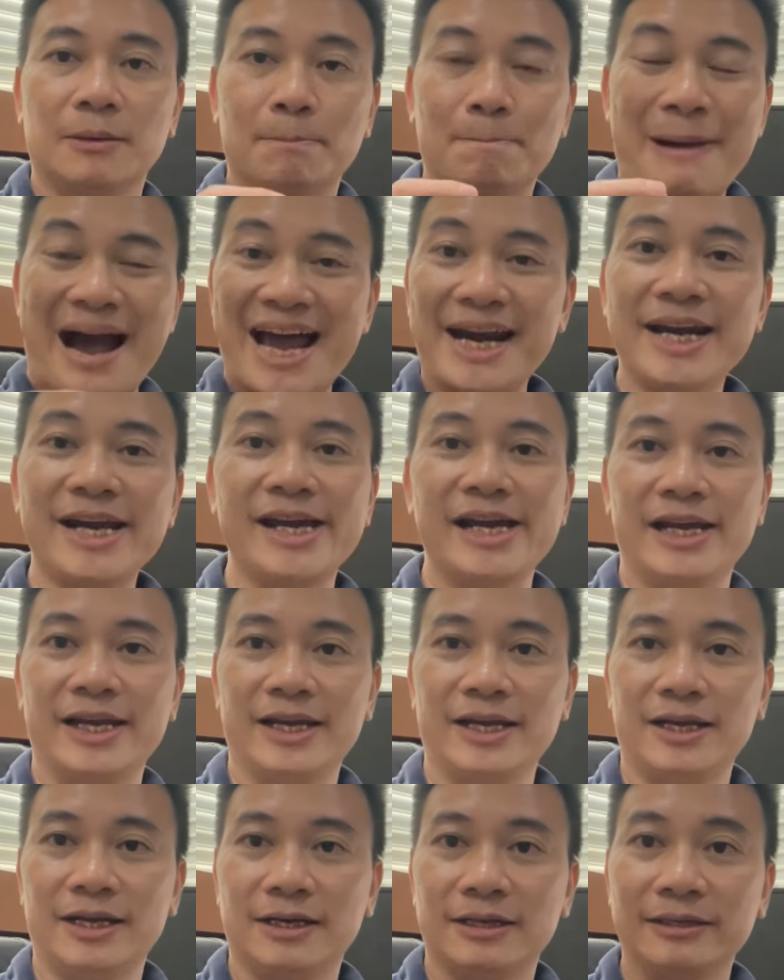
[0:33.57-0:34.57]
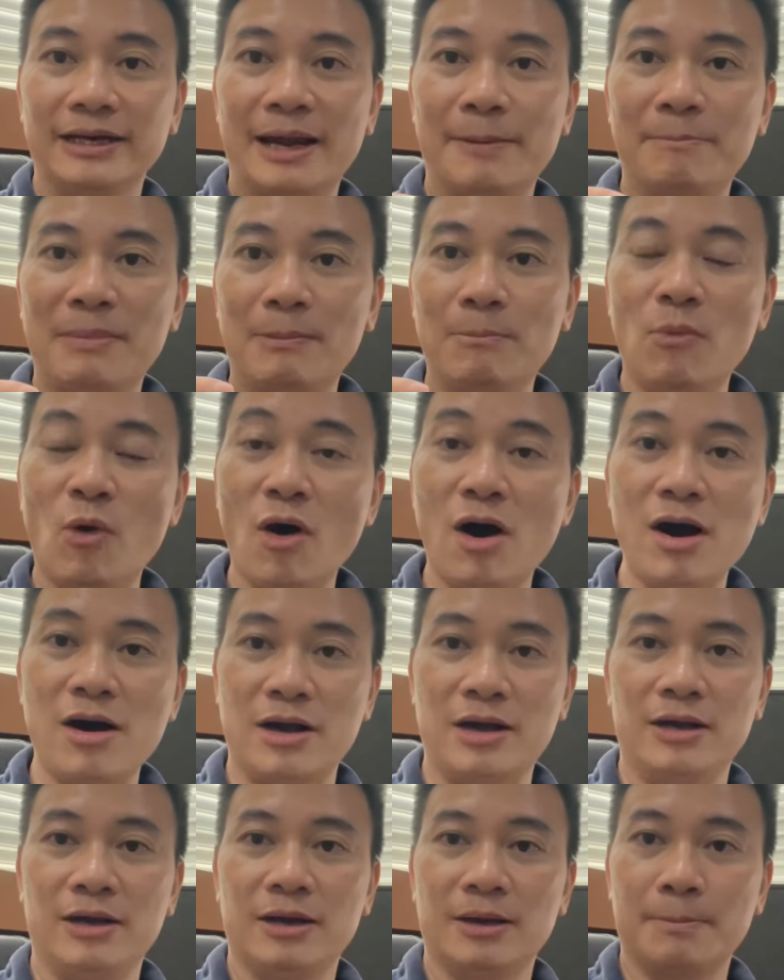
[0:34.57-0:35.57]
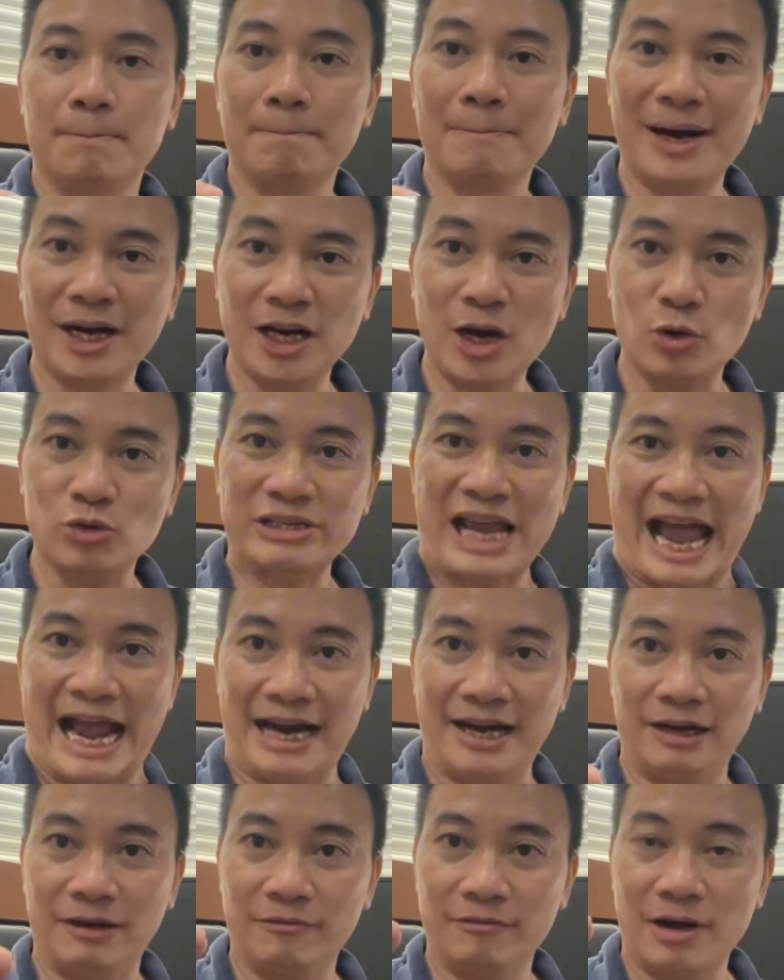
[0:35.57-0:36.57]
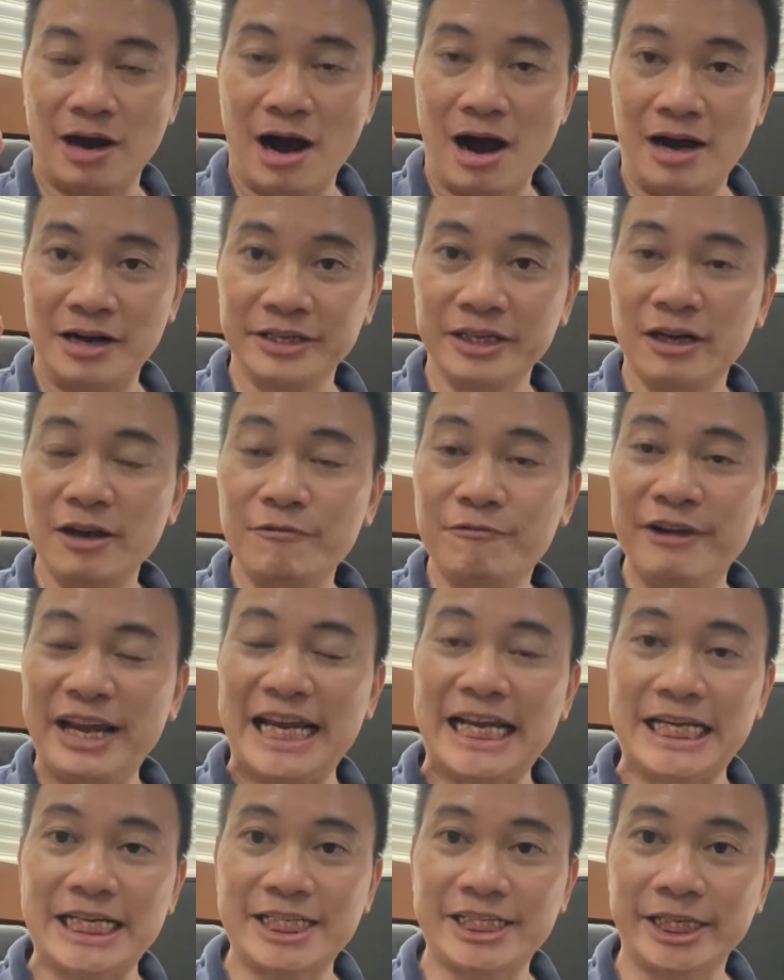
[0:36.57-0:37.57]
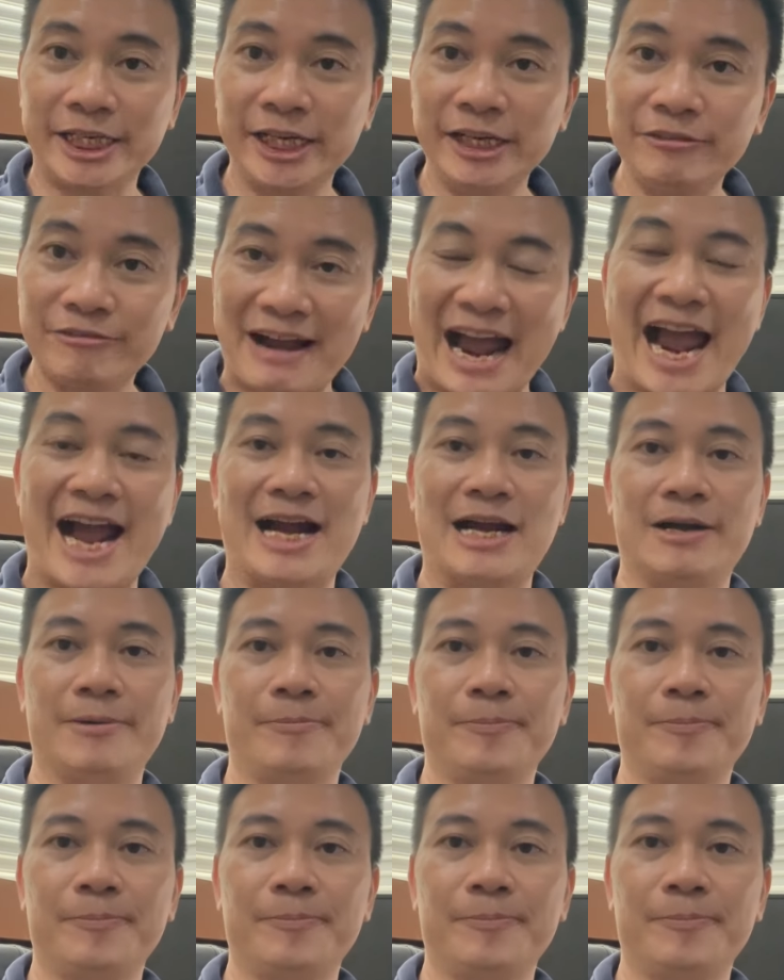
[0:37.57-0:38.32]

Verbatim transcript: bán đi để mà mua bất động sản ở những cái vị trí vàng,